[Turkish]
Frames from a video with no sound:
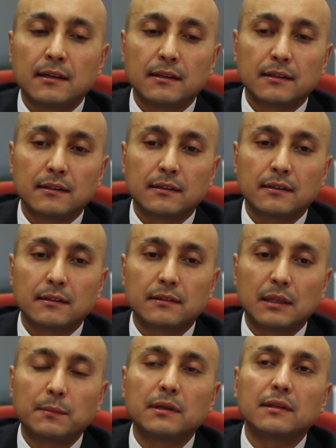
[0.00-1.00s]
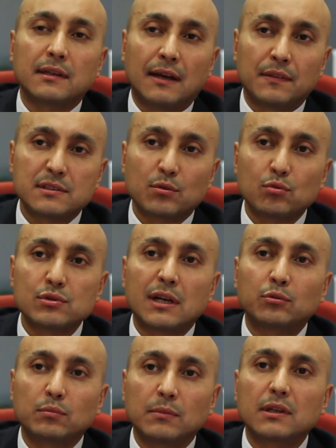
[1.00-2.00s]
E, tabii kendinizi güncel
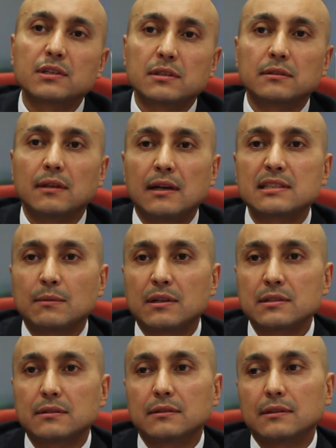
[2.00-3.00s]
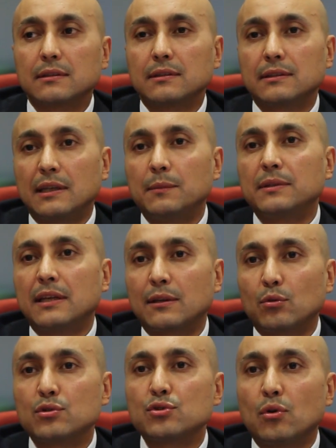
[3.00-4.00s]
tutmak için her zaman e, yeni bir
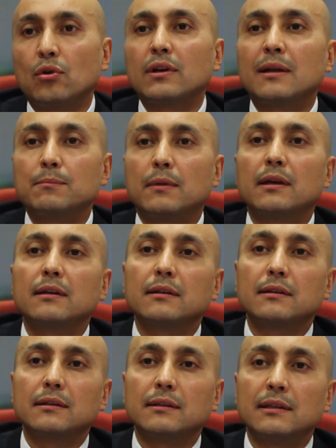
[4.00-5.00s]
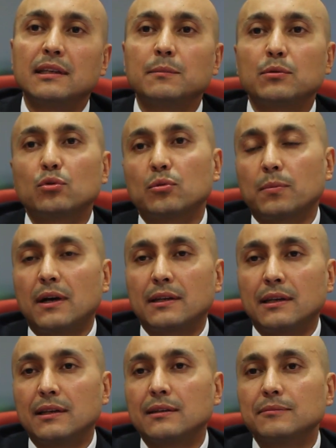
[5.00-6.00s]
teknoloji öğrenme, yeni bir
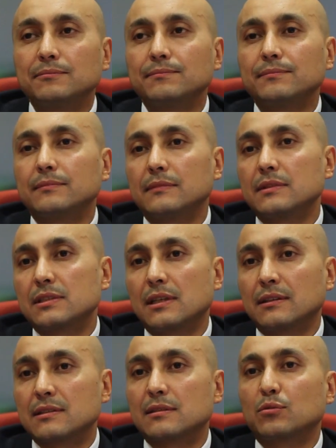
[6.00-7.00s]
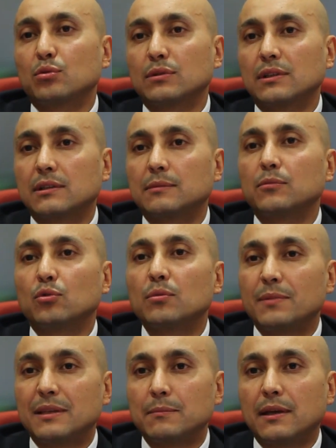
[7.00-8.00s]
kütüphaneyi işte nasıl kullanırım onu
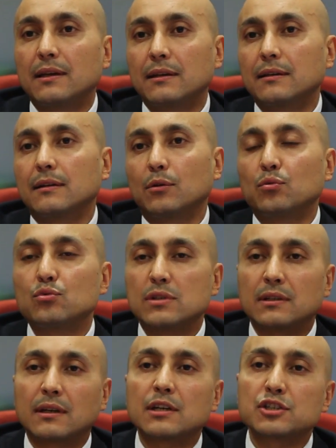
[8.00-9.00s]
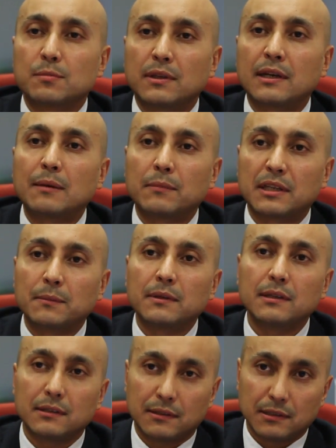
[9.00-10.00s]
bilme, onun üzerine araştırmalar yapma
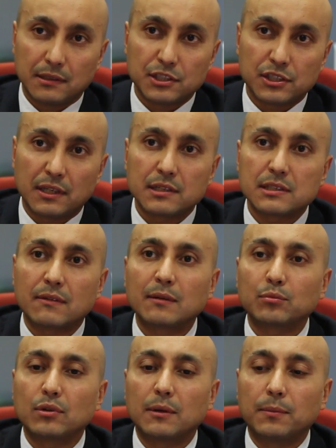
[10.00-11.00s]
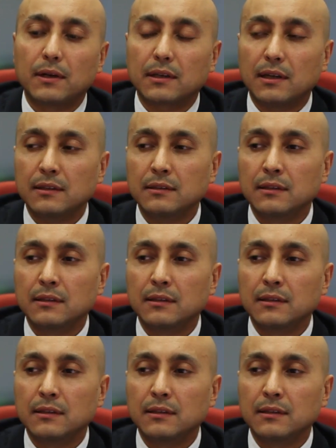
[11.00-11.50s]
gibi işleriniz de var bunu yaparken.